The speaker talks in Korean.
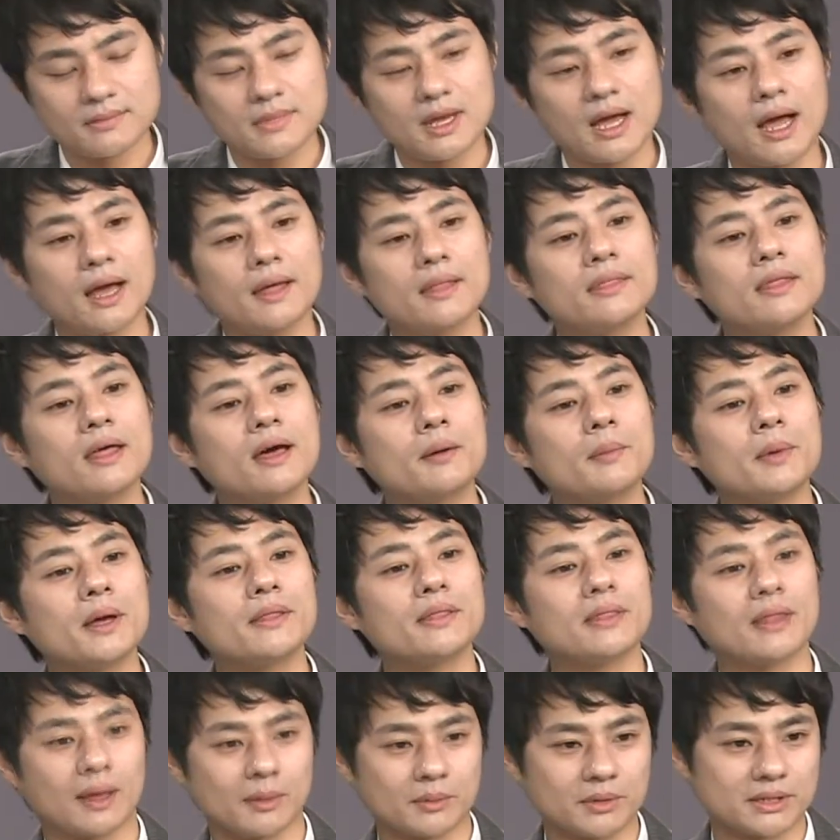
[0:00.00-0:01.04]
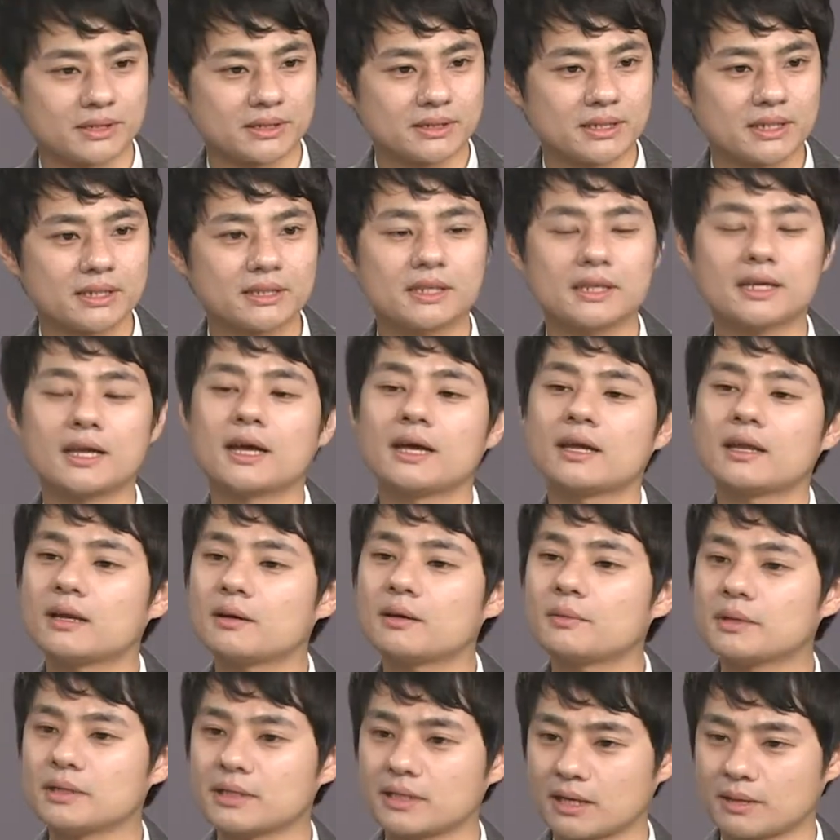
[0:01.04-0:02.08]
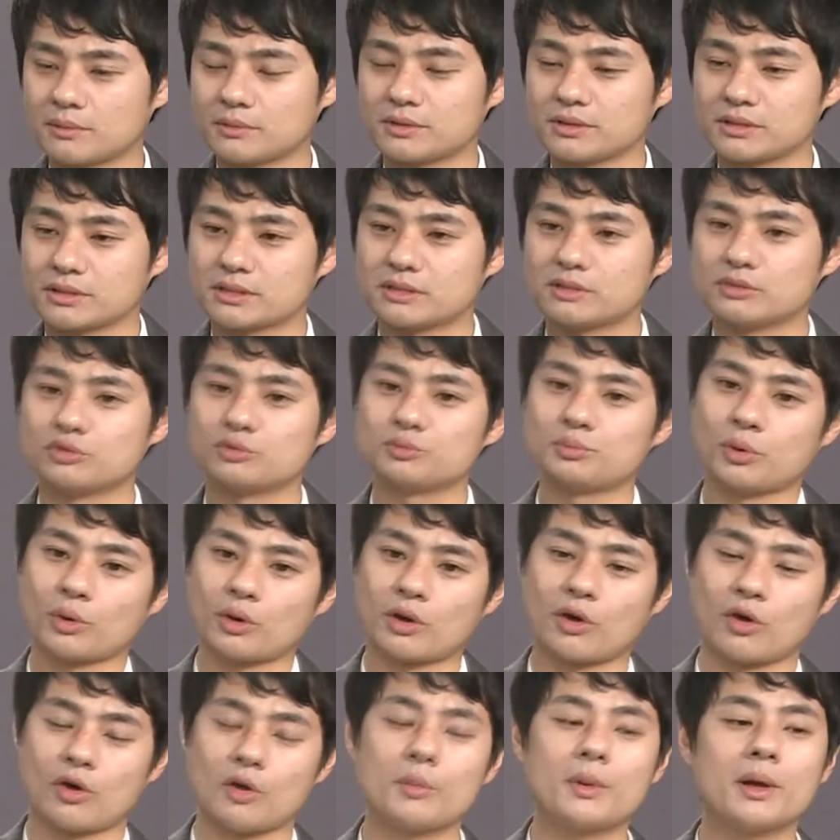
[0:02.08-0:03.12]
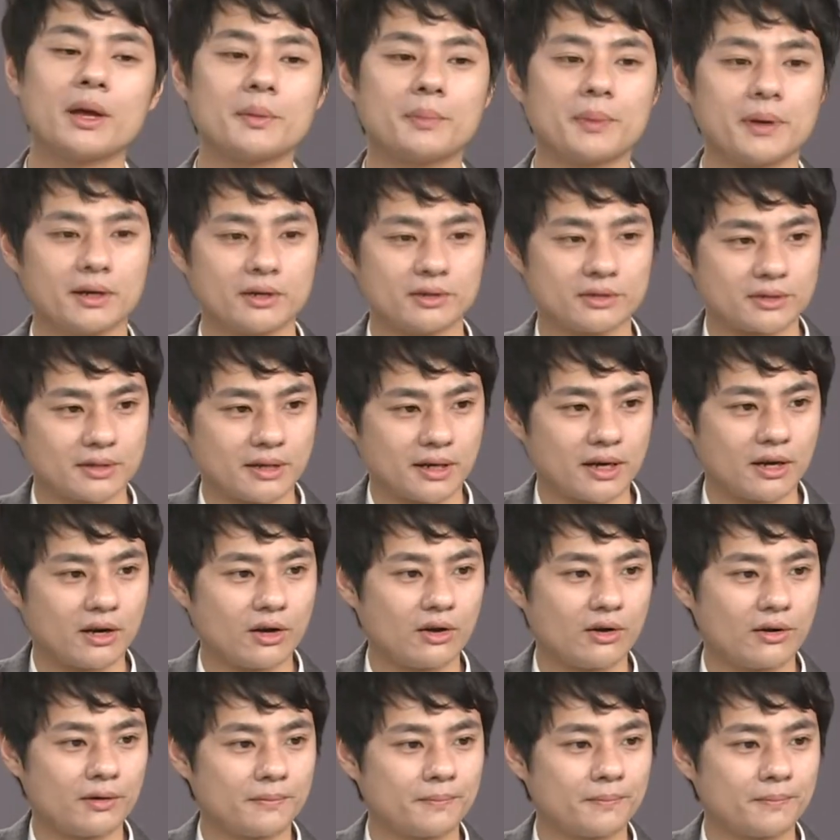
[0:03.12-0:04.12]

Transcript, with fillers: 하나만 남은 세상에 하나만 남은 그 우표가 얼마에 팔렸을까요?